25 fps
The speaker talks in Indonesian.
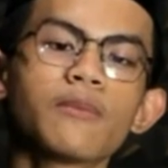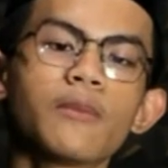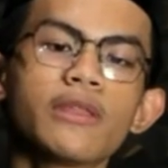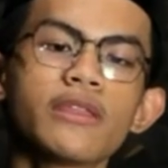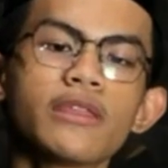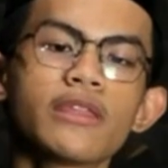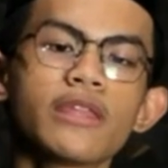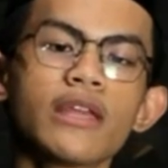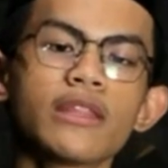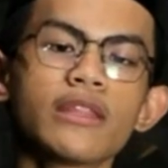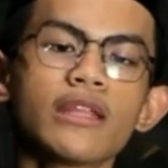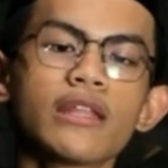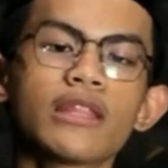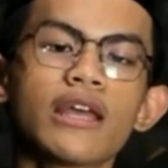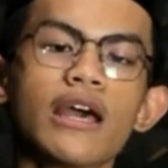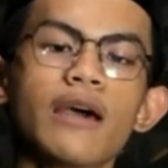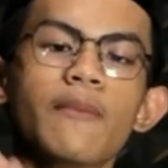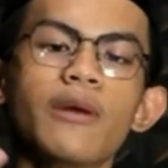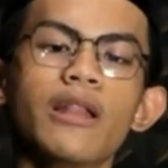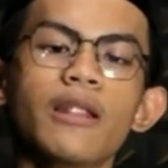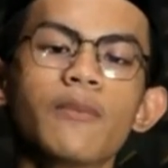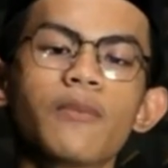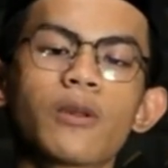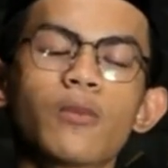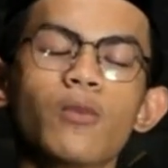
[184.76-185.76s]
mencatat
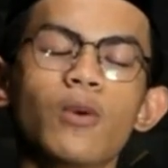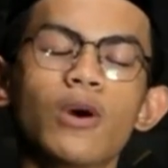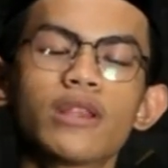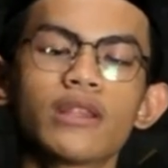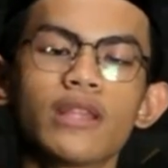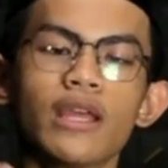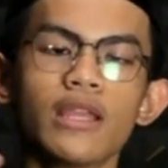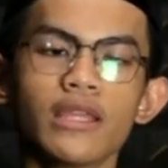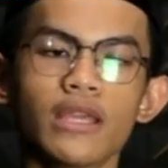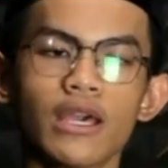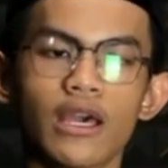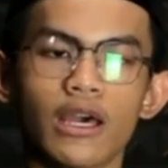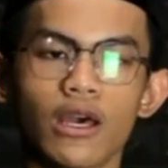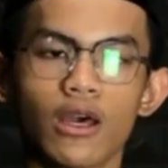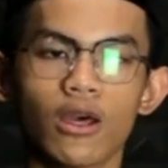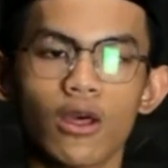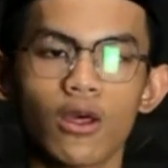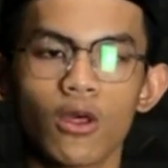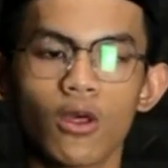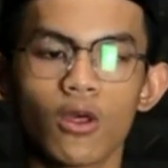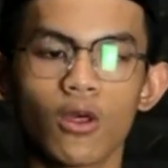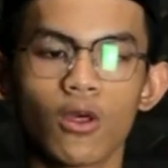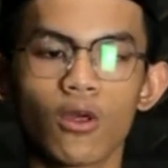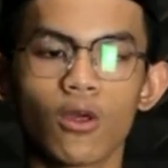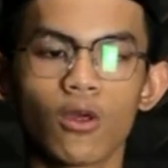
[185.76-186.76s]
amal perbuatannya
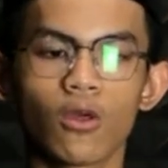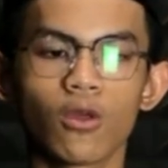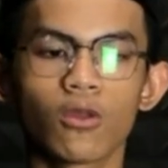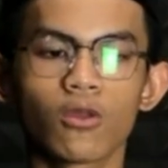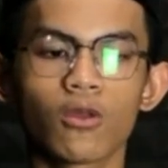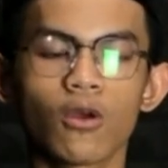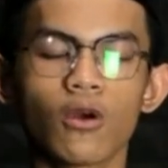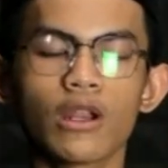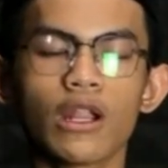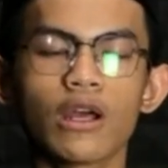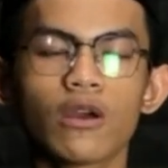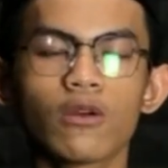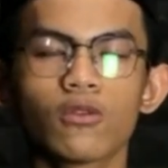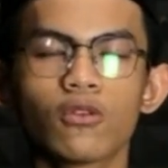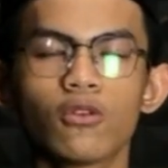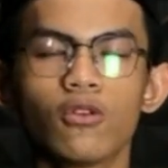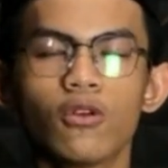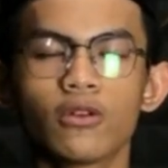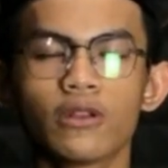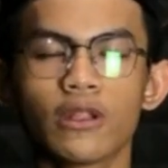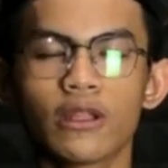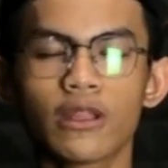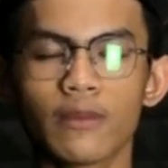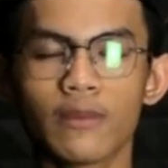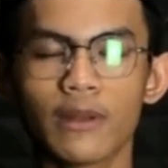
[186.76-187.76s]
seorang
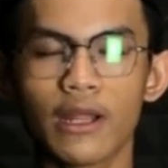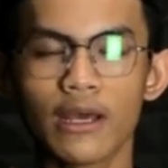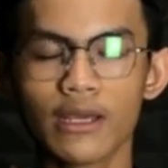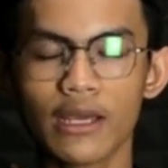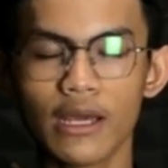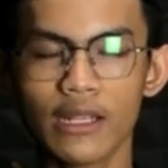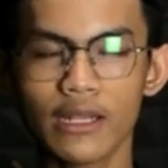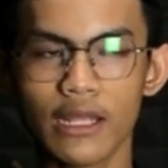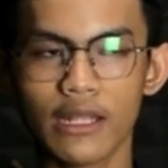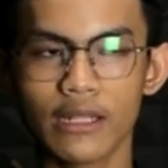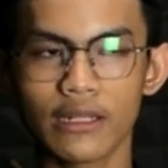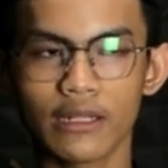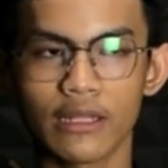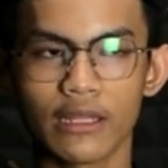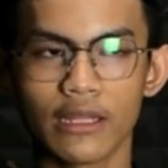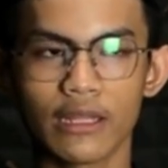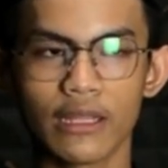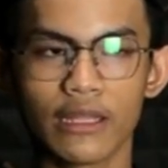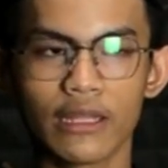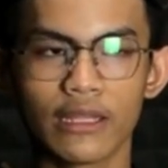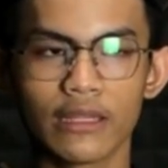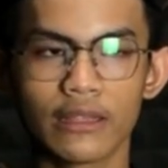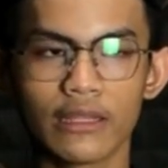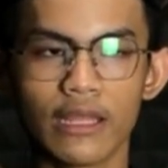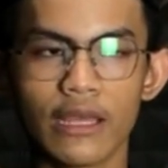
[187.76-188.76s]
duduk di sebelah kanan
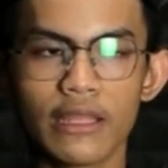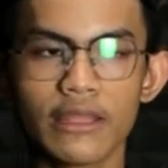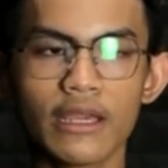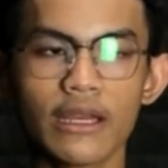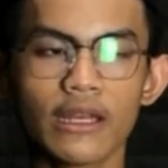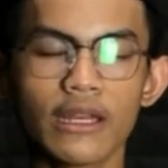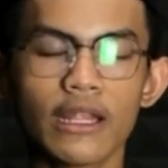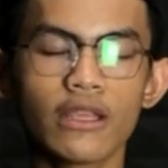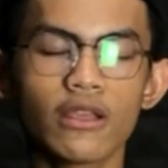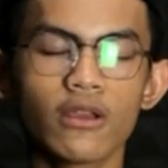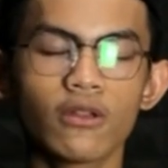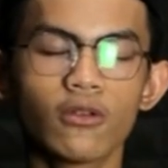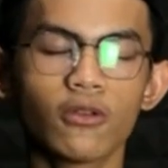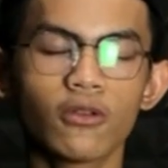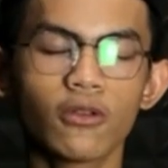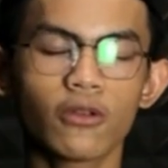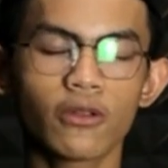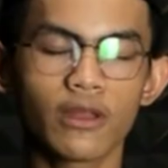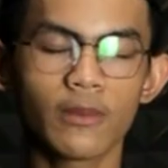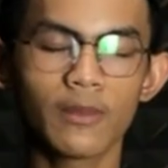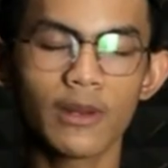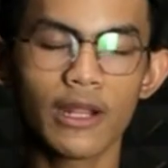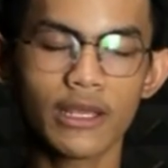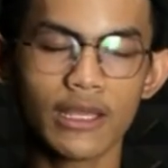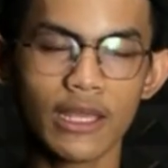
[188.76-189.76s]
dan yang lainnya
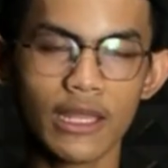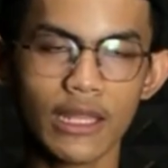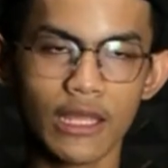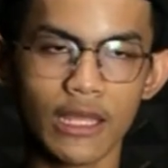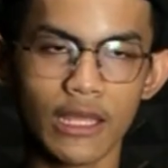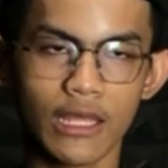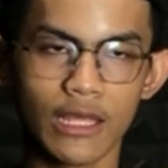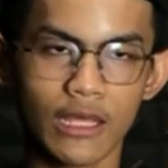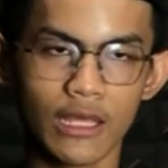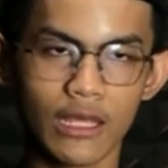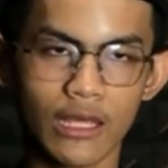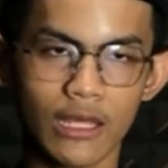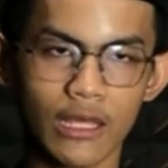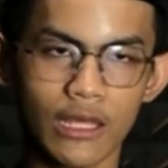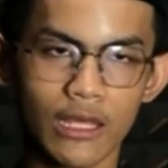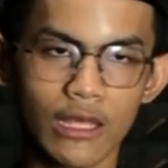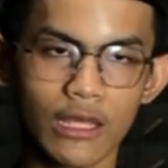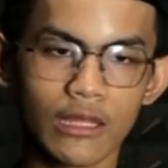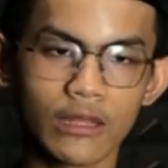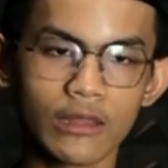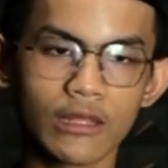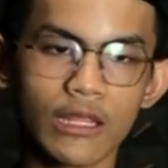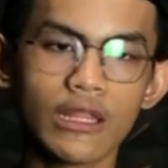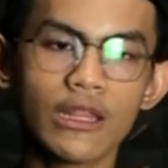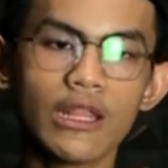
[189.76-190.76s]
duduk sebelah kiri
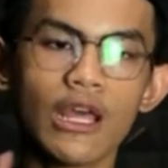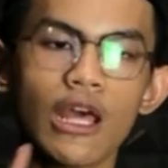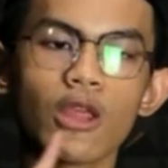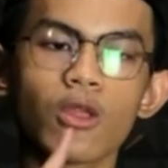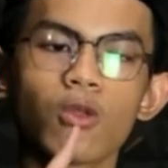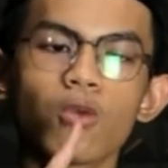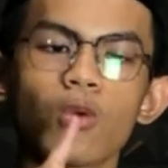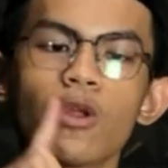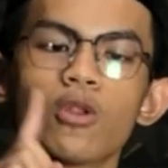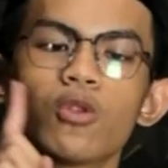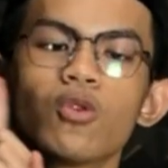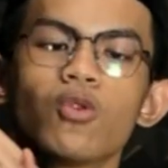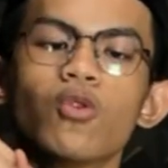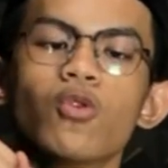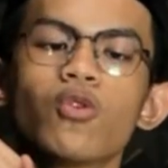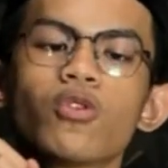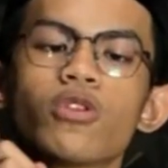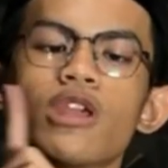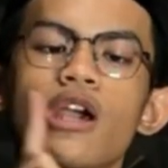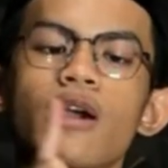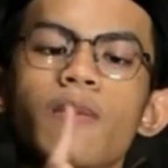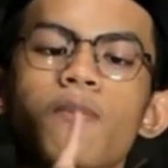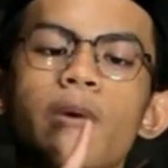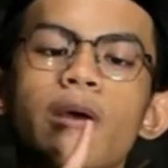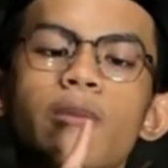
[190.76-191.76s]
tidak suatu
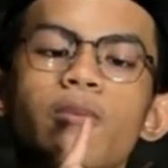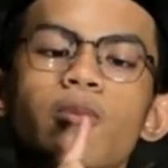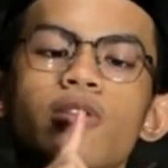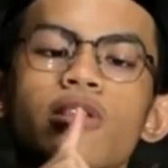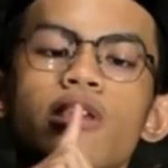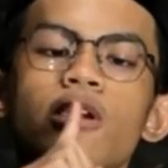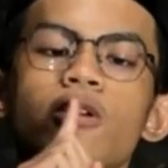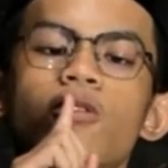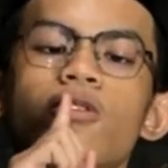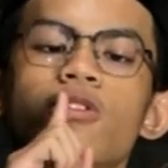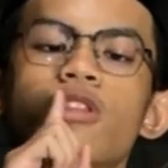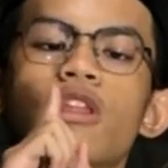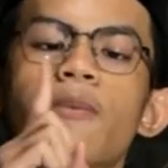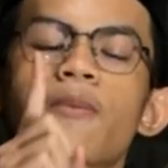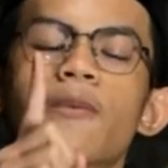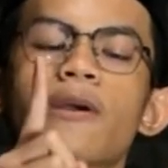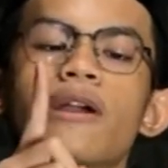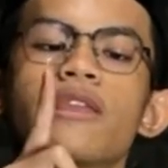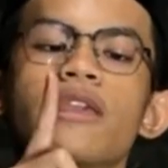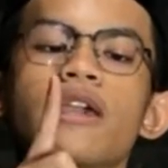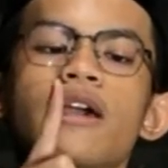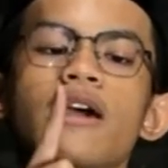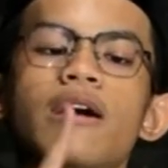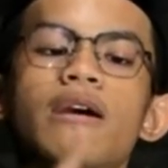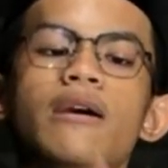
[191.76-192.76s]
ucapan pun yang
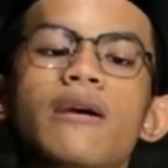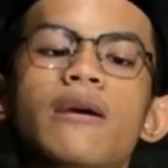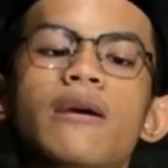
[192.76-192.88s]
diucapkannya